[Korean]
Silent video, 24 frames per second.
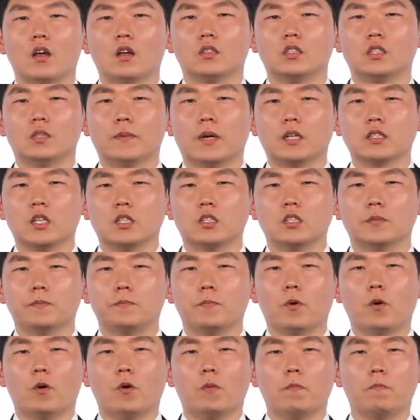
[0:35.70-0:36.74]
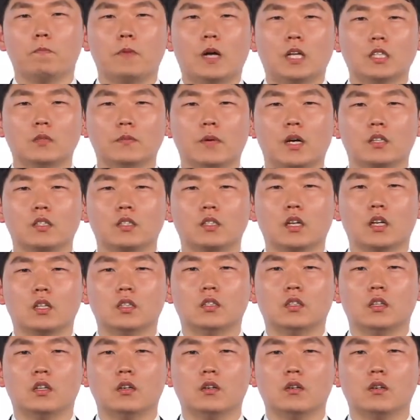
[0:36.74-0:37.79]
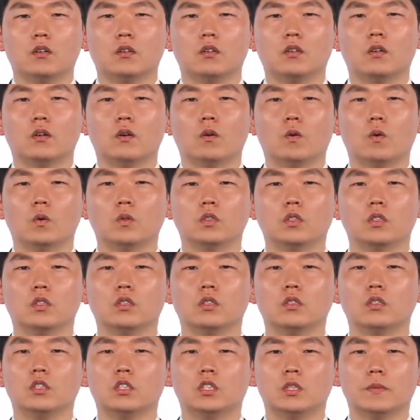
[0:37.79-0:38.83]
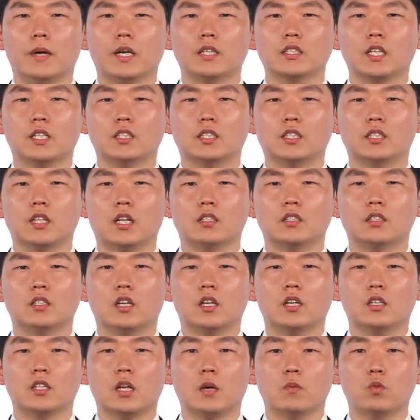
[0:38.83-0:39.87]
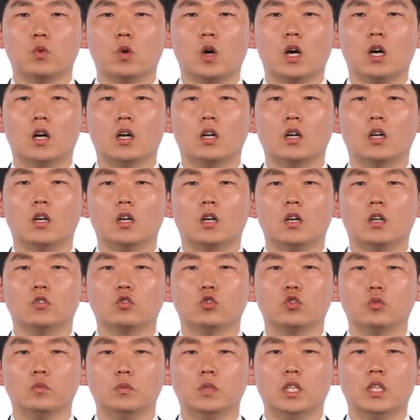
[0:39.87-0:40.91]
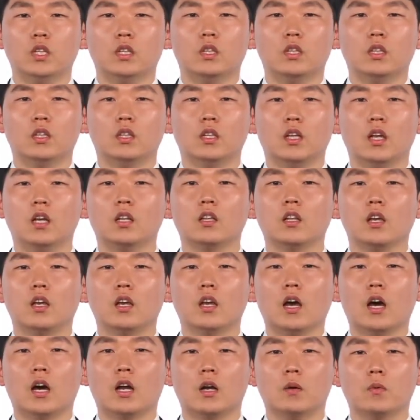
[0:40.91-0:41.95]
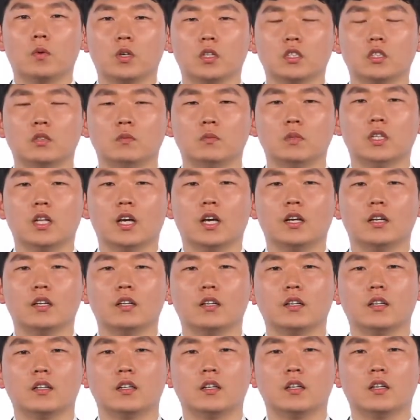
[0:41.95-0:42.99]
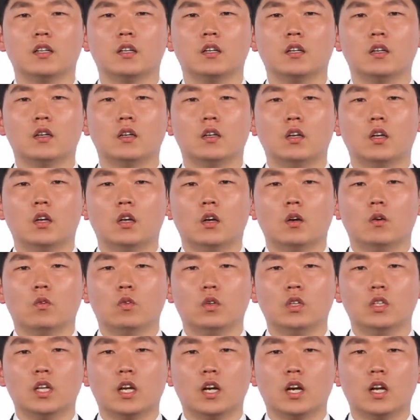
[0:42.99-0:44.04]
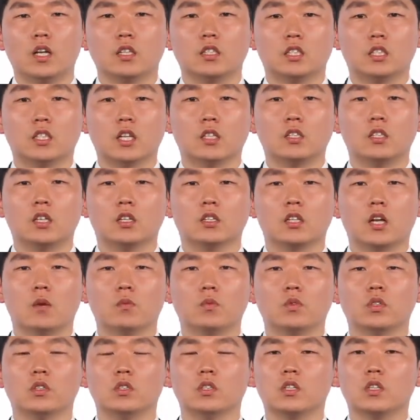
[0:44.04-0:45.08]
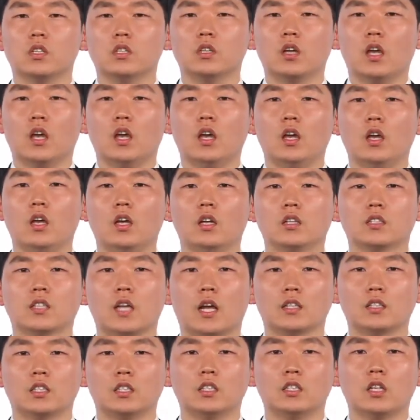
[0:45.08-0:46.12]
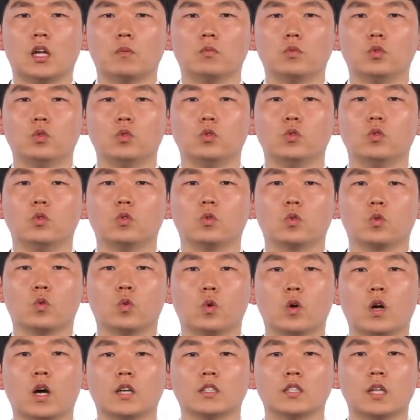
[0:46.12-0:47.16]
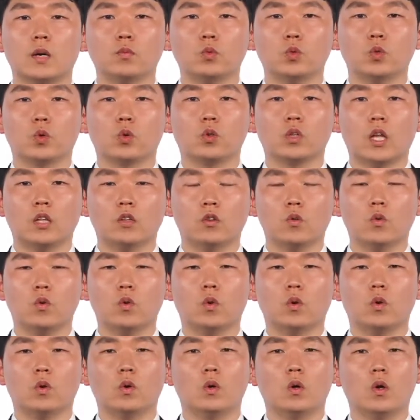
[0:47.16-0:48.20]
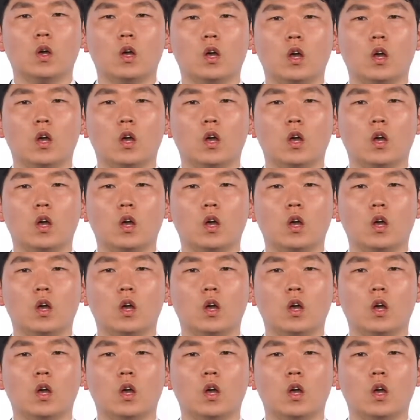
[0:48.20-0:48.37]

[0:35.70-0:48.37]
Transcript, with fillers: 지방자치법 마지막 시간인데요. 오늘은 지방자치단체의 사무와 주민에 대해 알아보겠습니다. 우리나라 지자체의 사무는 크게 자치사무, 고가사무로 나뉘고